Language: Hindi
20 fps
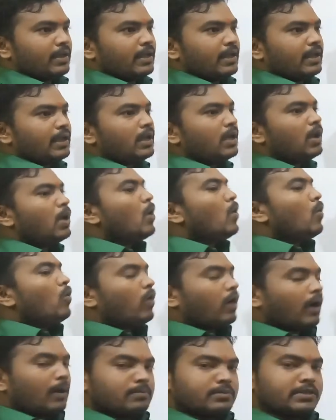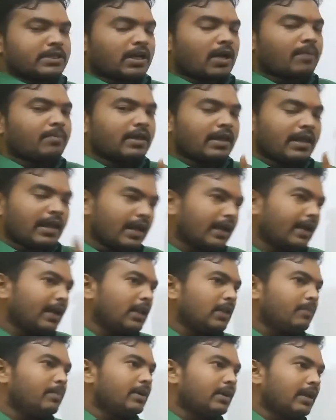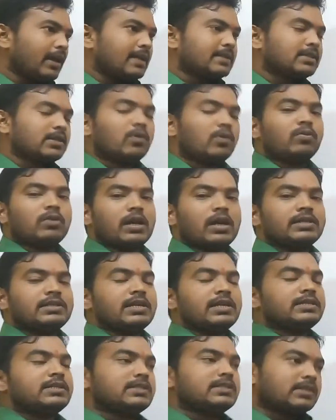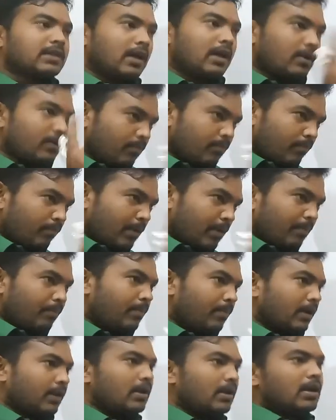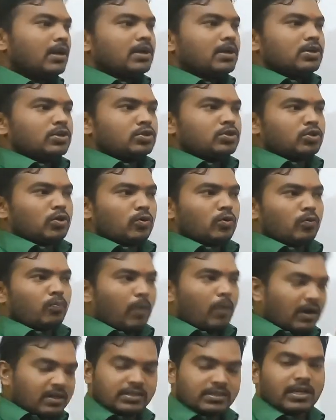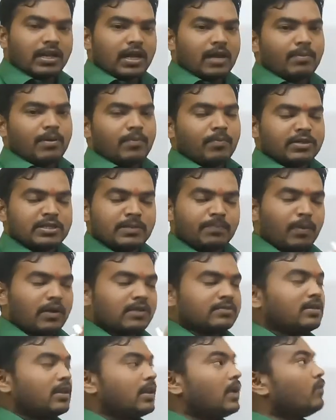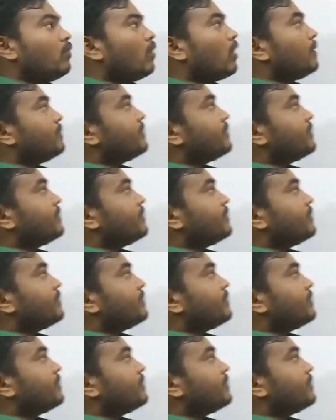में वो कम से कम एक एलिमेंट ऐसा होना चाहिए जिसका मेंबर जो फंक्शन है मेंबरशिप फंक्शन है वो